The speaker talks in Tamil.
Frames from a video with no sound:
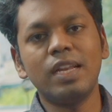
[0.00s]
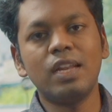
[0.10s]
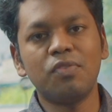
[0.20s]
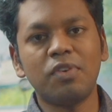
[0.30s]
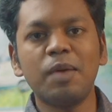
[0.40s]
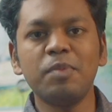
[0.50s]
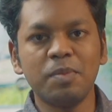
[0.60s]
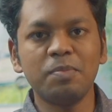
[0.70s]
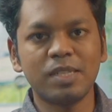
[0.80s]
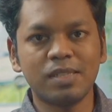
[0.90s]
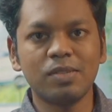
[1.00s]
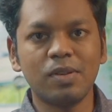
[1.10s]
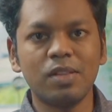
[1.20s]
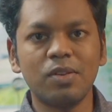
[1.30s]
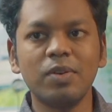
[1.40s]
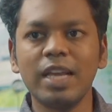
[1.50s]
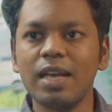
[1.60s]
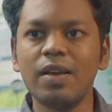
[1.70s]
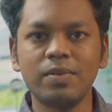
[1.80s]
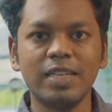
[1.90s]
இல்லை ஃபேமிலி மெம்பர்ஸ் தான் சொல்லி தரணும்
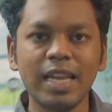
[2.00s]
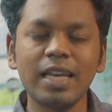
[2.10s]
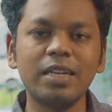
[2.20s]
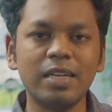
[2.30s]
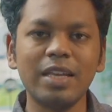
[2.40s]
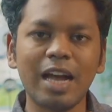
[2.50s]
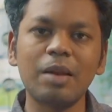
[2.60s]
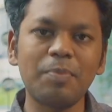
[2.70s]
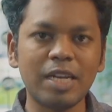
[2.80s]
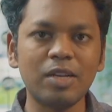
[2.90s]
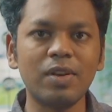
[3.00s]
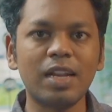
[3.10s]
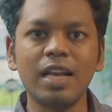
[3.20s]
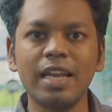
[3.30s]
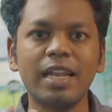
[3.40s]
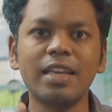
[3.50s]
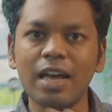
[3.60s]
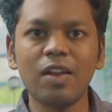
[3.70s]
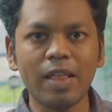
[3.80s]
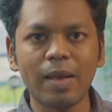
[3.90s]
ஏன்னா எனக்கு யாரும் பர்டிகுலராக எனக்கு
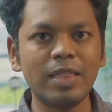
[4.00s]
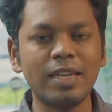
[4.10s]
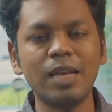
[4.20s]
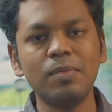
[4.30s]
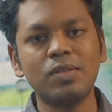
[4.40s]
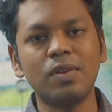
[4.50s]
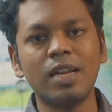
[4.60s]
யாரும் அந்த டைமில்